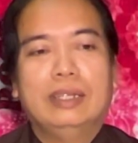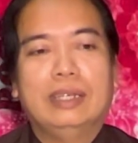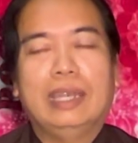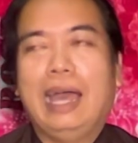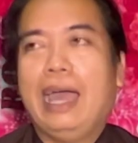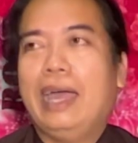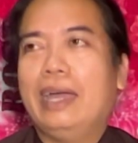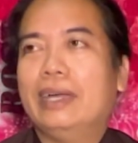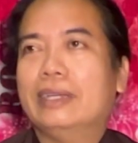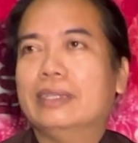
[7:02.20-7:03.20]

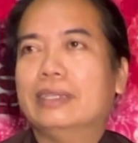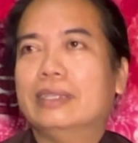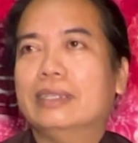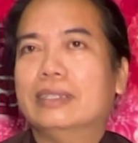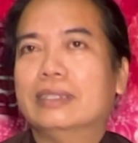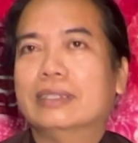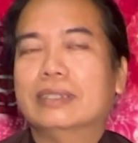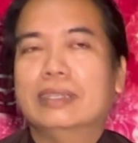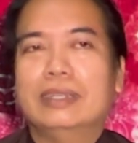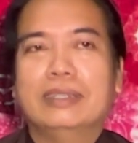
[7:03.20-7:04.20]
là
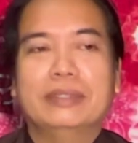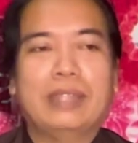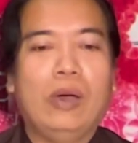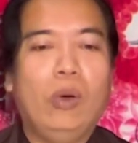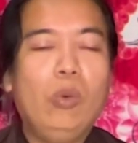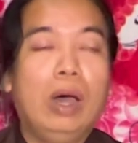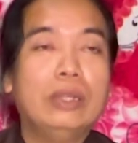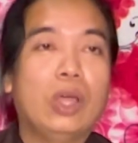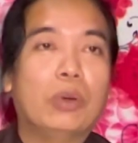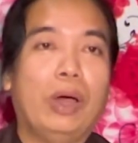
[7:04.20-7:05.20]
tàu hủ hết
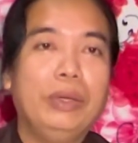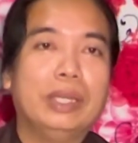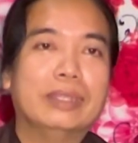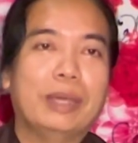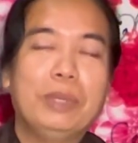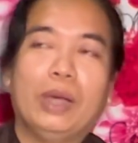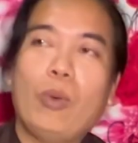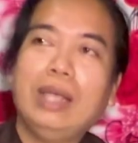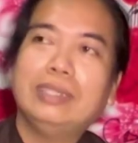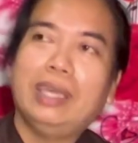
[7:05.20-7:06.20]
vô nổi rồi thì bây giờ
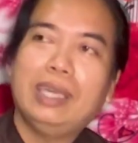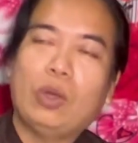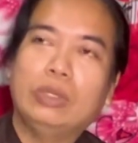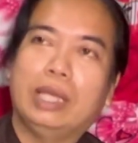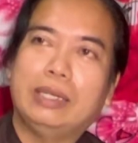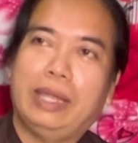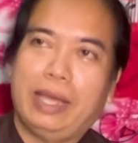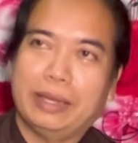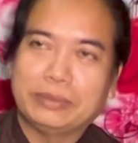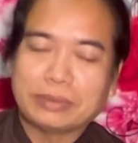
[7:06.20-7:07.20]
quán xét cái con dịch này nè